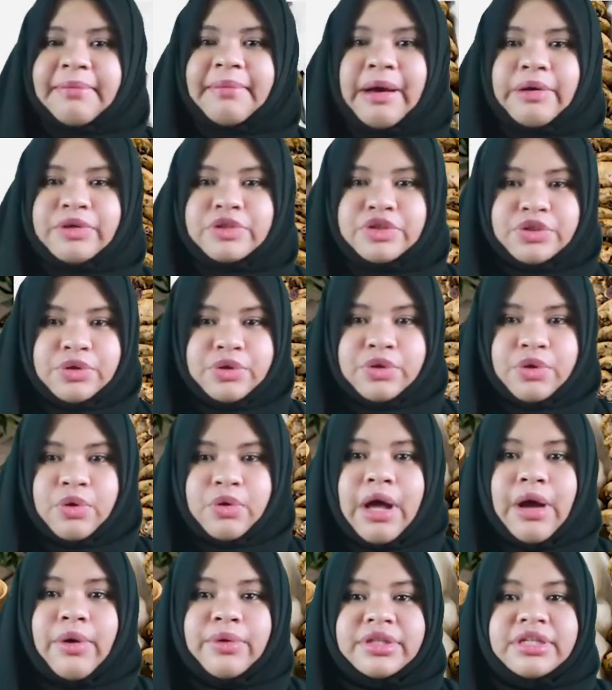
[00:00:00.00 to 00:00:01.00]
about
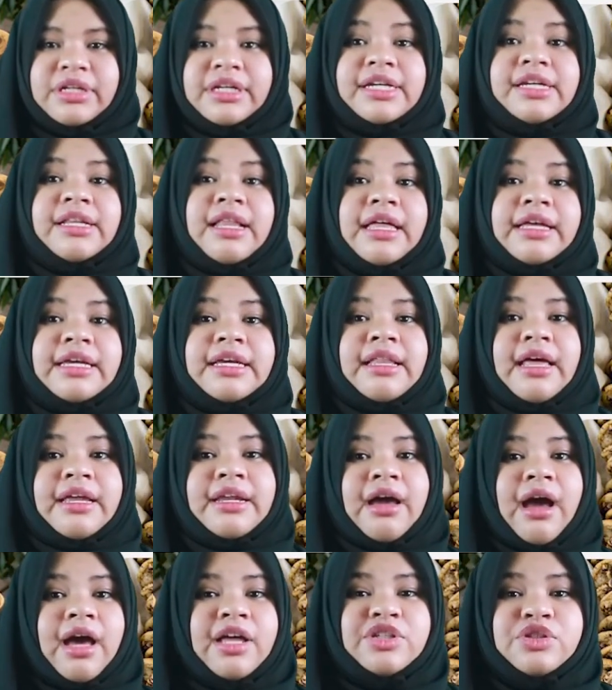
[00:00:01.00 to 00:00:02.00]
Jungkook. Aku
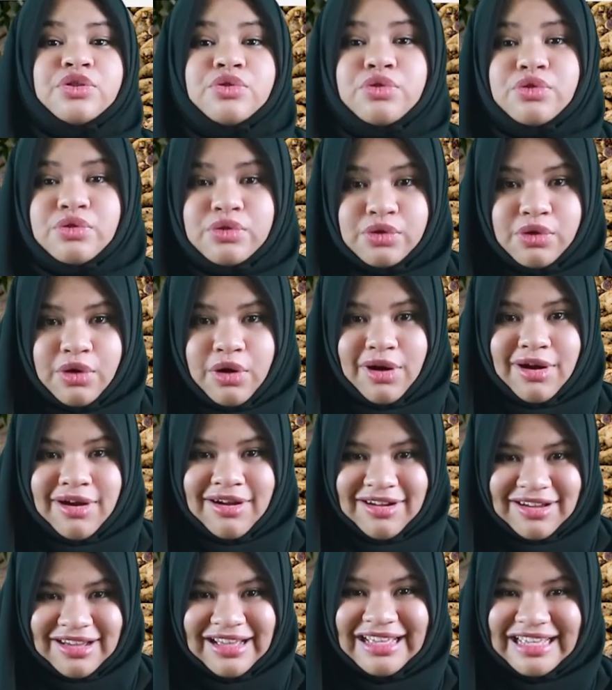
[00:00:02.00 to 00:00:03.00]
tergila-gila dengan
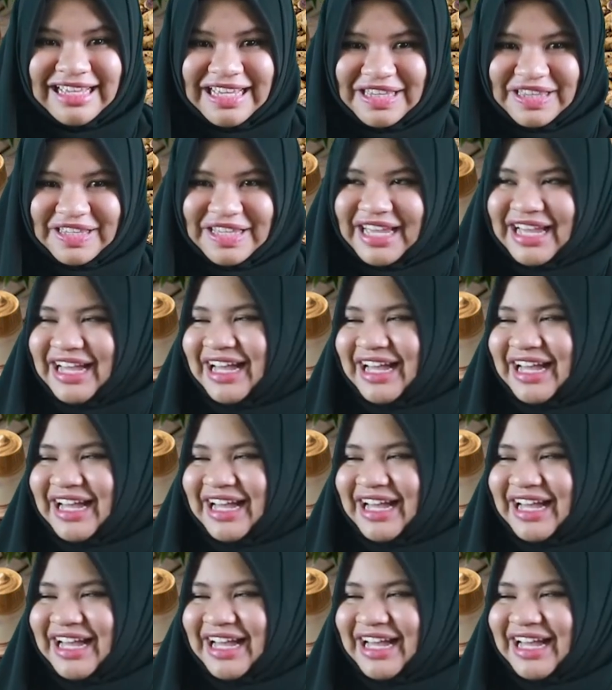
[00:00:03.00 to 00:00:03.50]
Jungkook, gitu